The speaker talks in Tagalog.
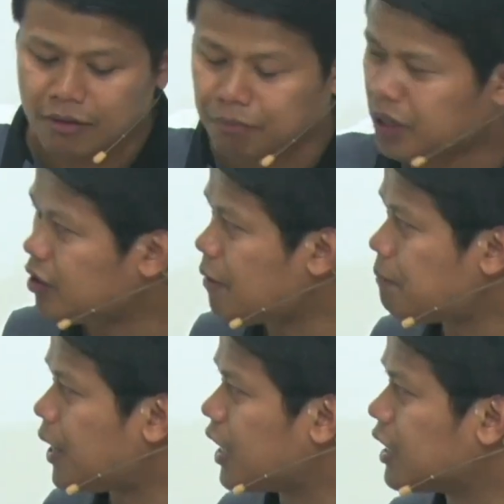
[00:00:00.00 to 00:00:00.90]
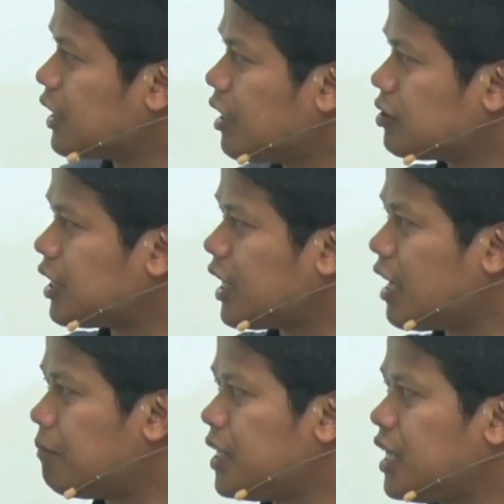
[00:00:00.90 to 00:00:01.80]
Pero napakaganda nung
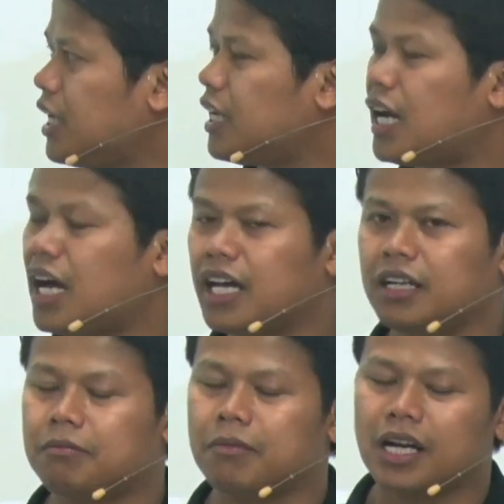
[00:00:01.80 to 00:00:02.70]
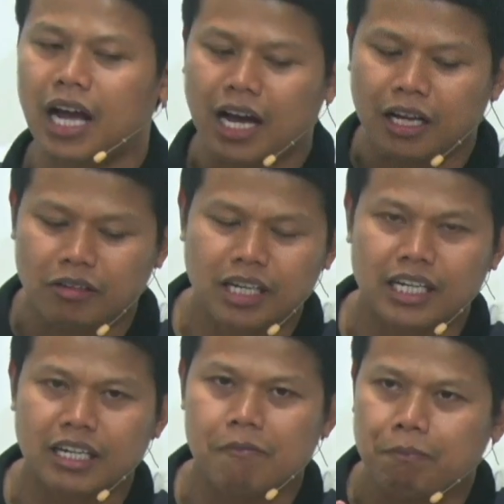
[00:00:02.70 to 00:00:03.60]
sinabi niya na kahit magkakaroon ng
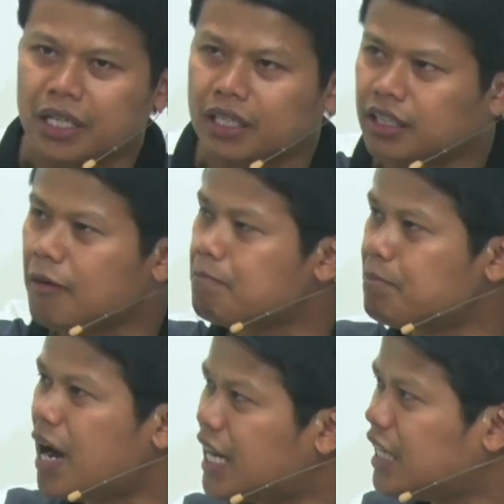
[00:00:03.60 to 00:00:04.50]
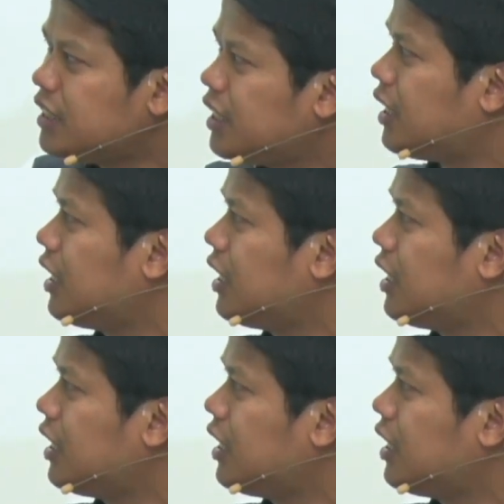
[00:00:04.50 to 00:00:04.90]
repetitive malady